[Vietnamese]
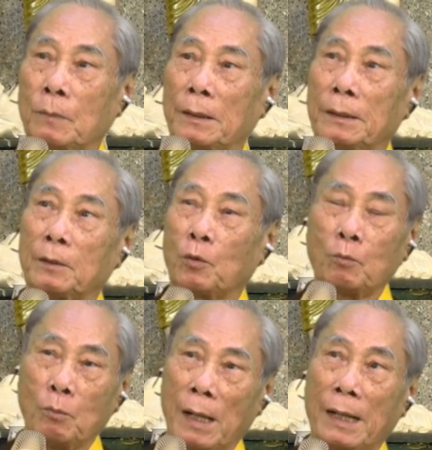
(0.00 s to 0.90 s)
Mà giờ
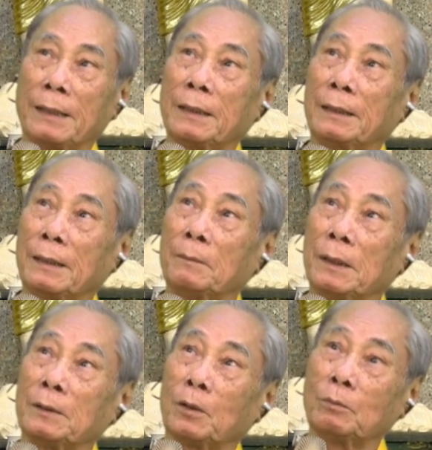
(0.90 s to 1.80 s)
cũng may là
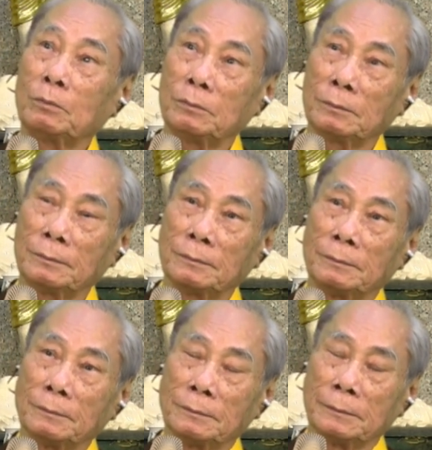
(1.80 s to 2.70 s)
mình cũng
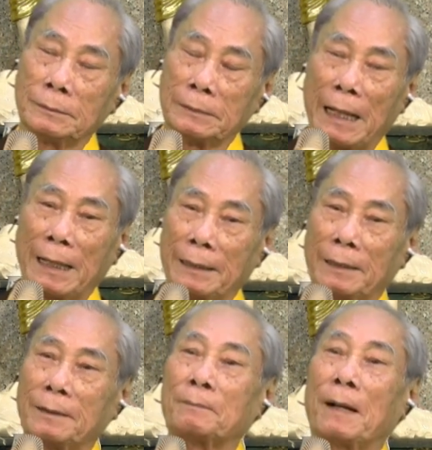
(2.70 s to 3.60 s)
chạy
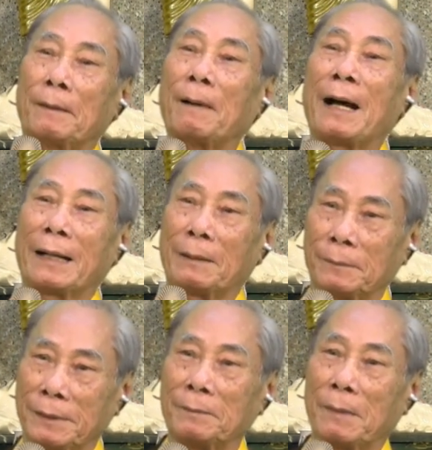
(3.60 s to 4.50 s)
ra được 3
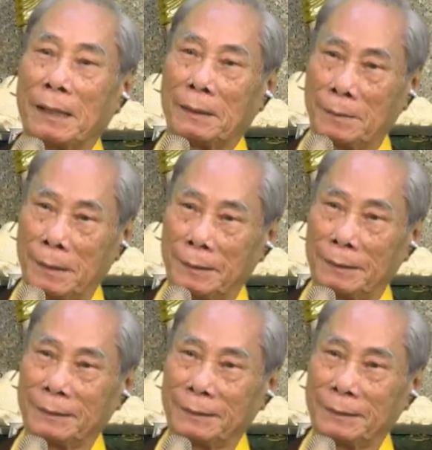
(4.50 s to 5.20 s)
năm, trên 3 năm rồi,